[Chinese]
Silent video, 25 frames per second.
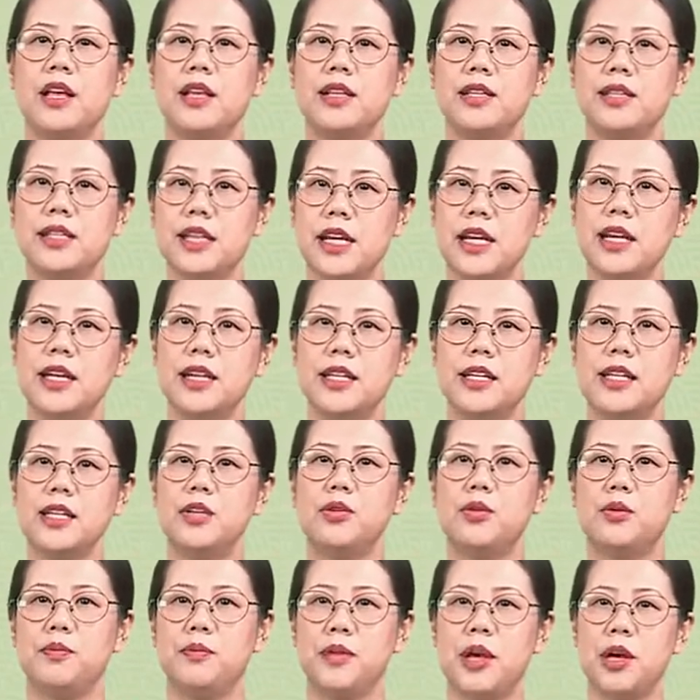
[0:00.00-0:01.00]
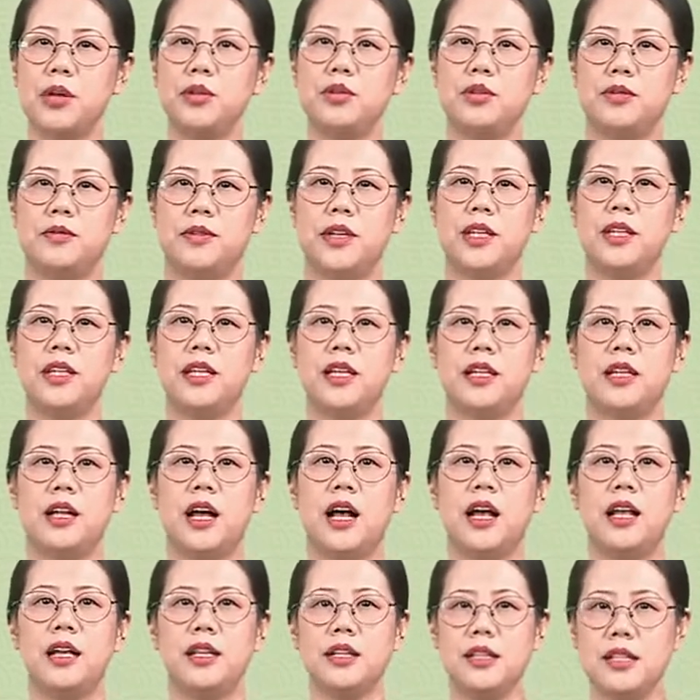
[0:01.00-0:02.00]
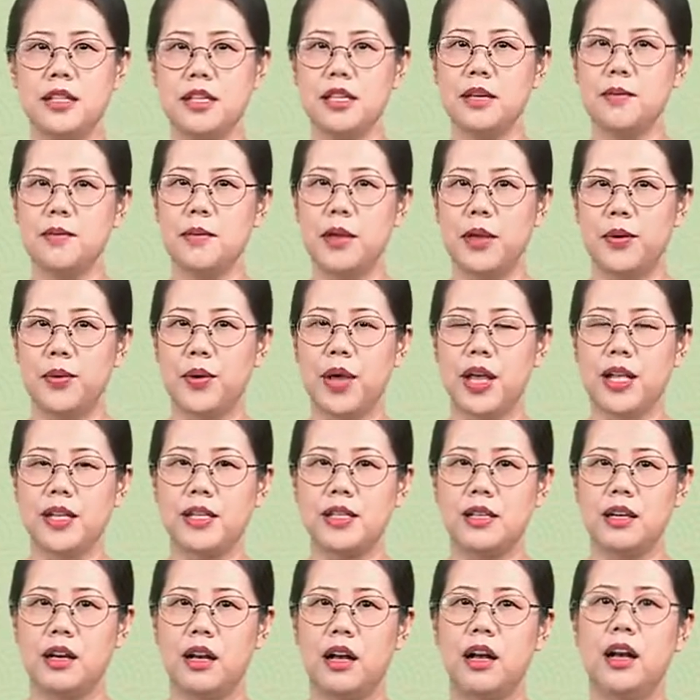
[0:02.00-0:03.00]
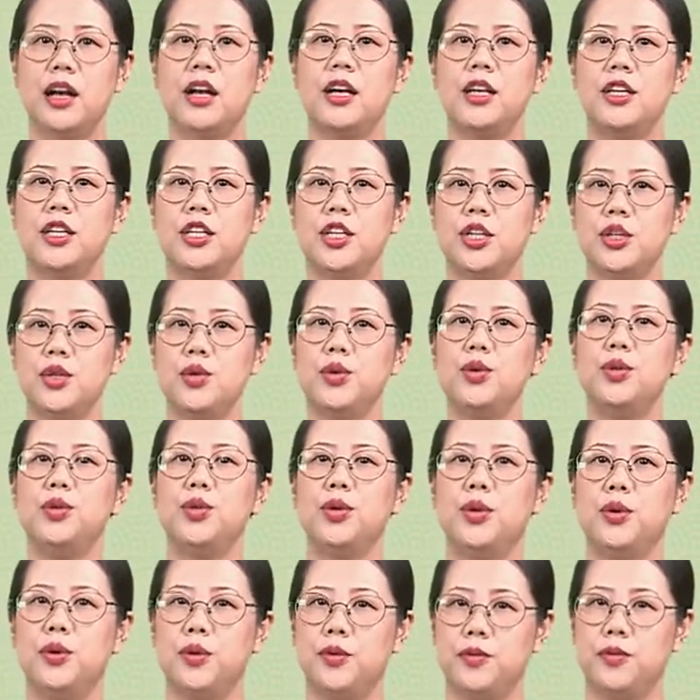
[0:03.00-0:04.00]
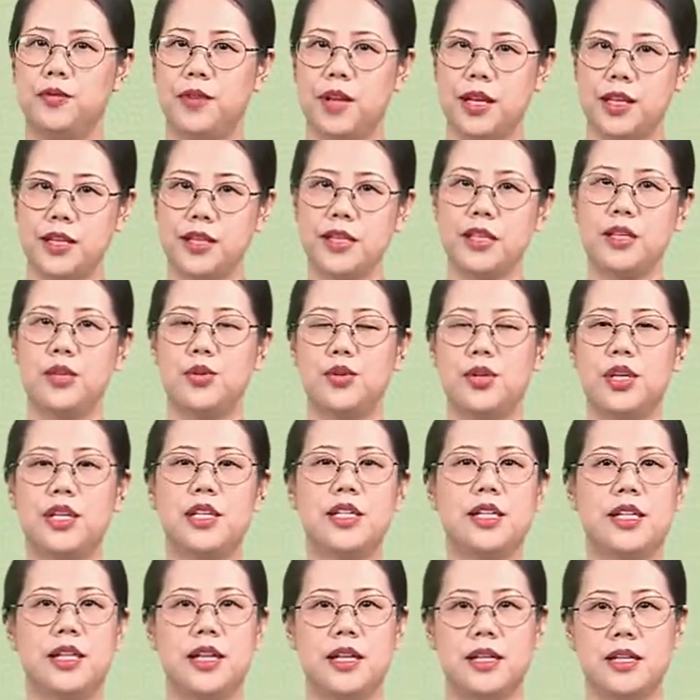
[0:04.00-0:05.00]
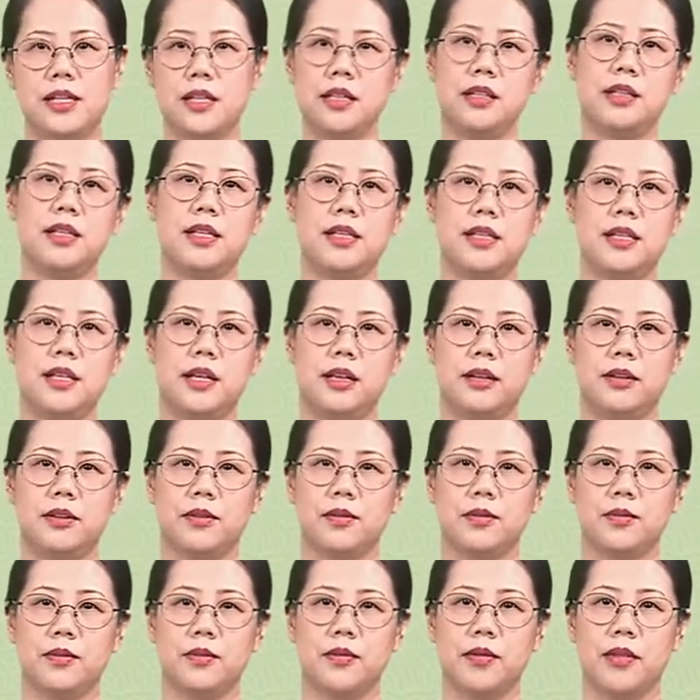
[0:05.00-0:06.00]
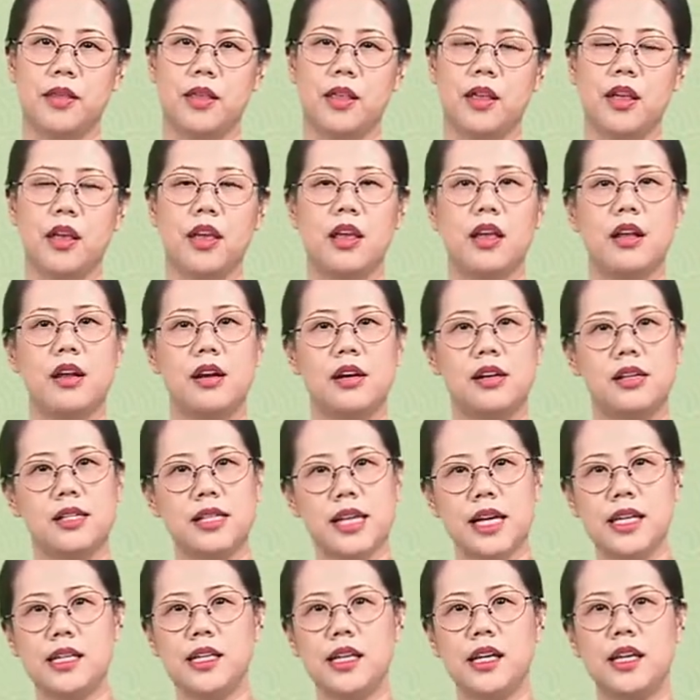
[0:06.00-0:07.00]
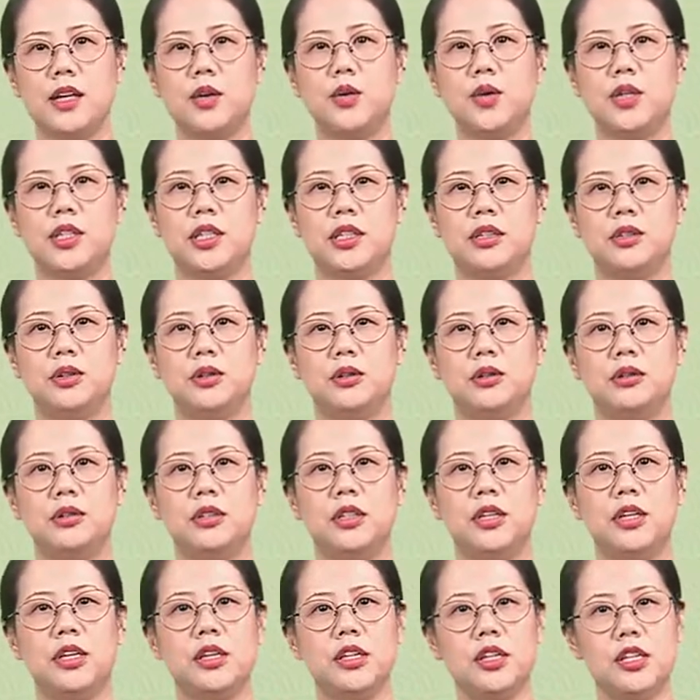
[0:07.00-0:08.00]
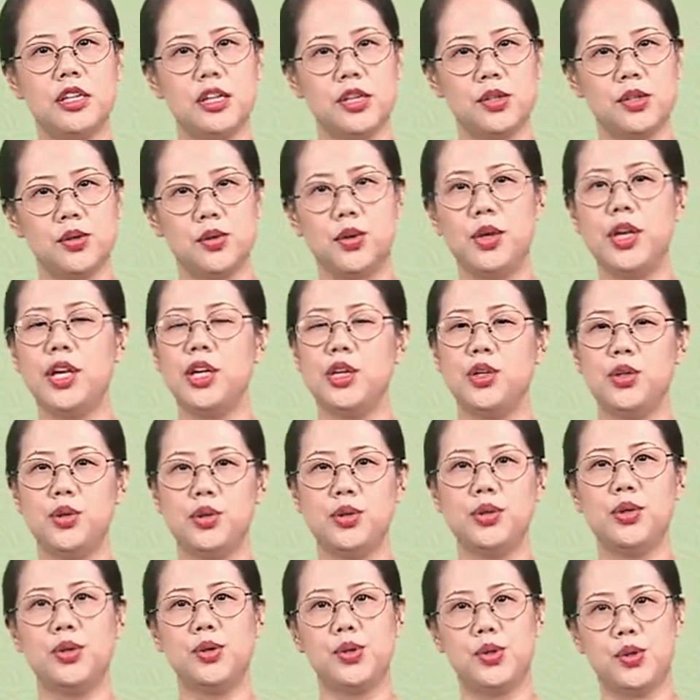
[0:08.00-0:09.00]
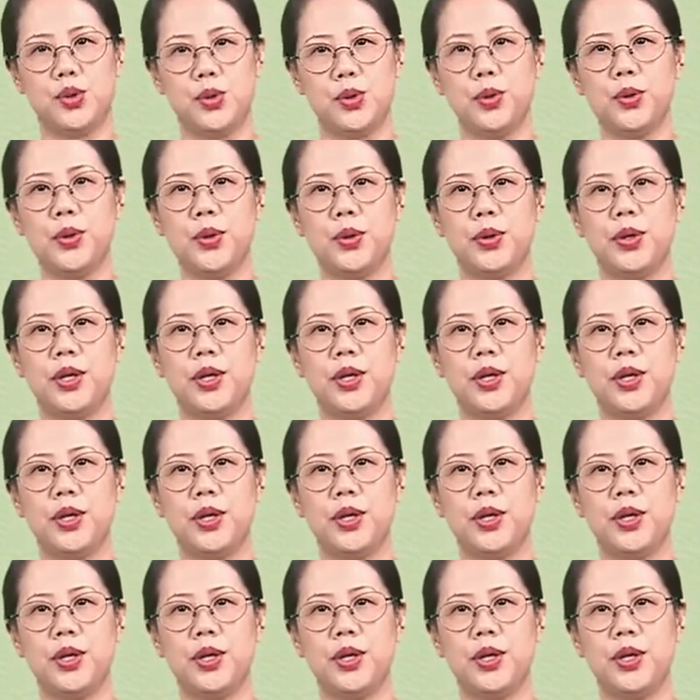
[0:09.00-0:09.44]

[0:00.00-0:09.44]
建立这种标准文体的基本原则是注重文字学习的经济性，而在这一过程中，之所以注重俗语。